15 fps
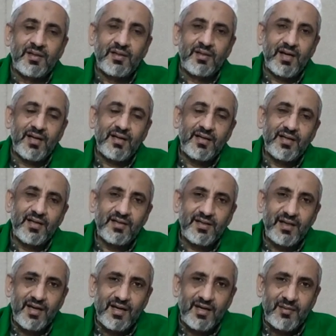Kali ini
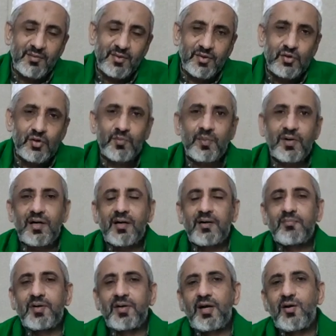kita akan mencoba
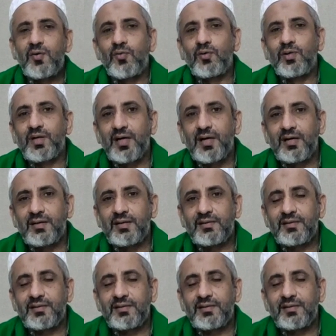merenungkan